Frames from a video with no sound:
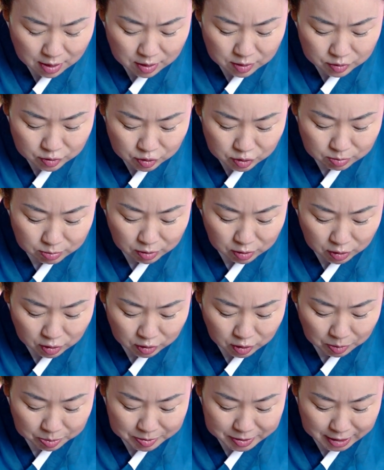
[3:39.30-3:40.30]

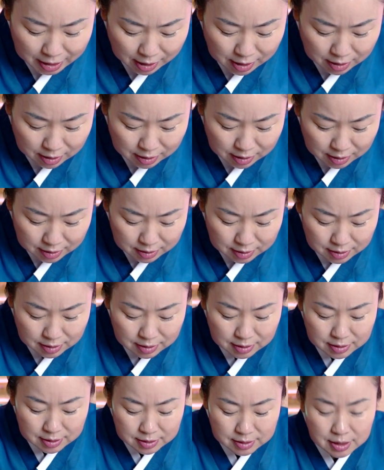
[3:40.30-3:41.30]
28살
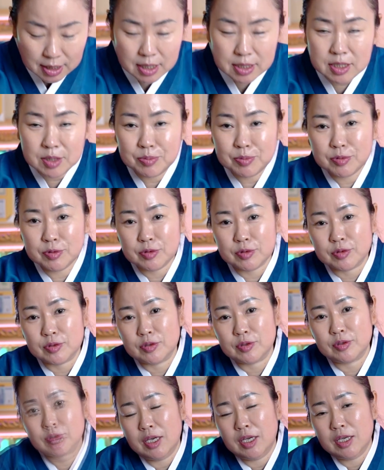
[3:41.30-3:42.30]
돼지분
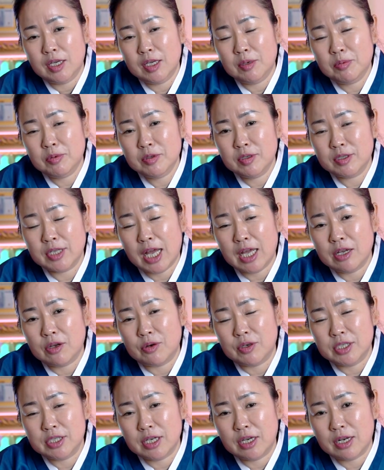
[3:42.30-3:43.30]
이분도 나이
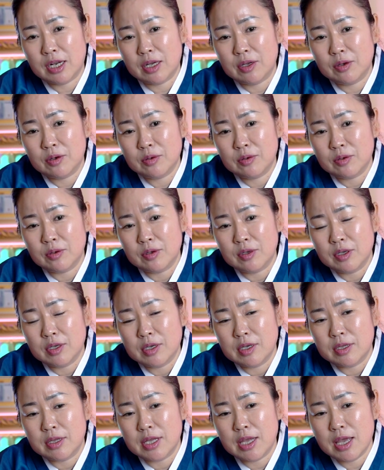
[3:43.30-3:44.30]
어리잖아요.
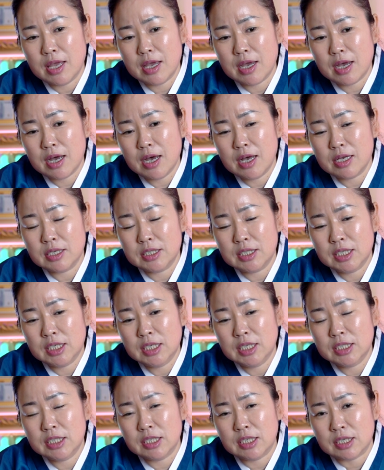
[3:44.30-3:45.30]
내가
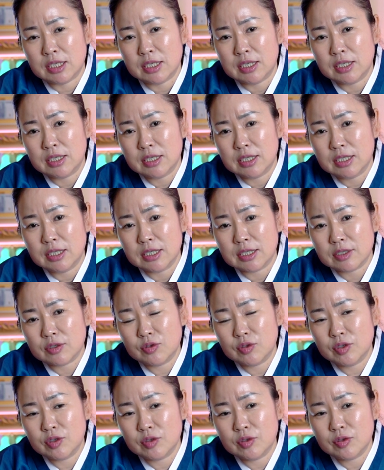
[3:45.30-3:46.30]
취직,
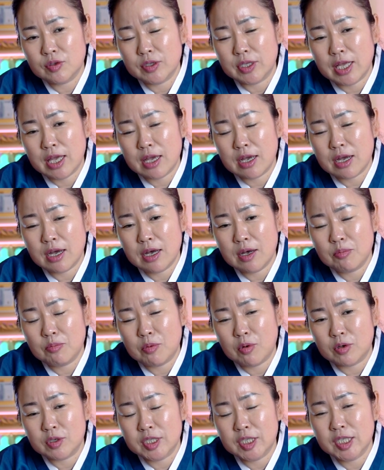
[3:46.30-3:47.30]
그리고 내가
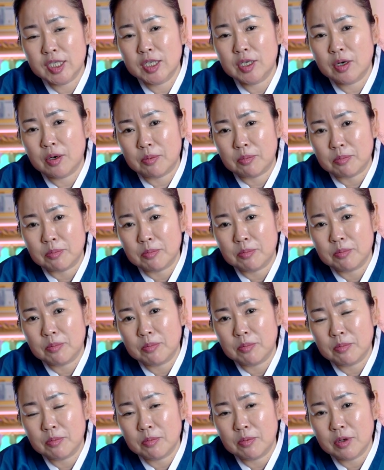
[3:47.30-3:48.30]
뭐 시험,
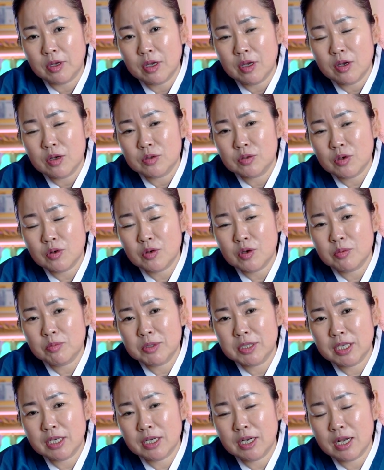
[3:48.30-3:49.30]
조금
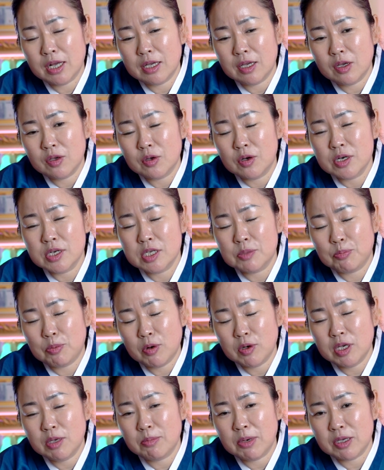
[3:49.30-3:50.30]
있잖아요. 열시,
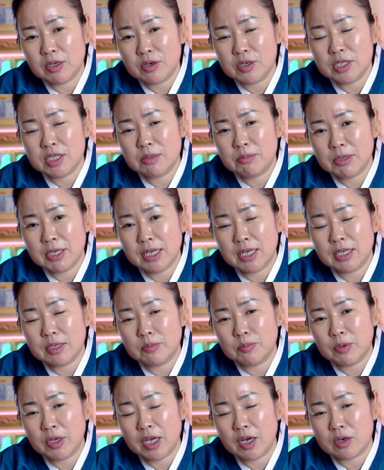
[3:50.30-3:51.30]
본인만 열심히
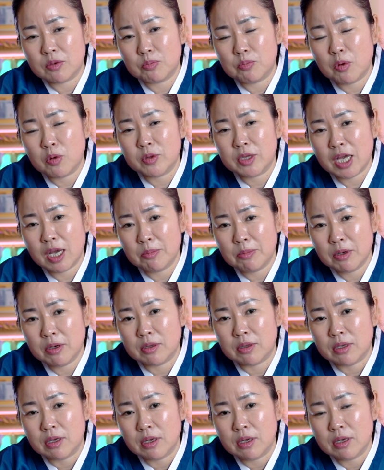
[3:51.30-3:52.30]
뭐야,
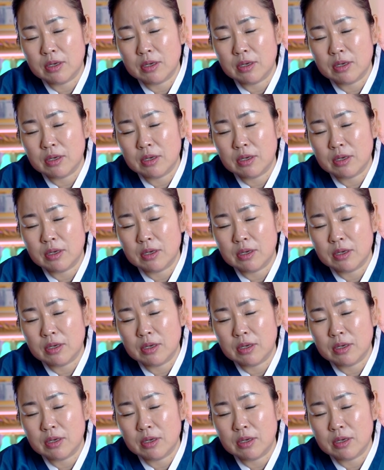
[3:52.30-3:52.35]
본다면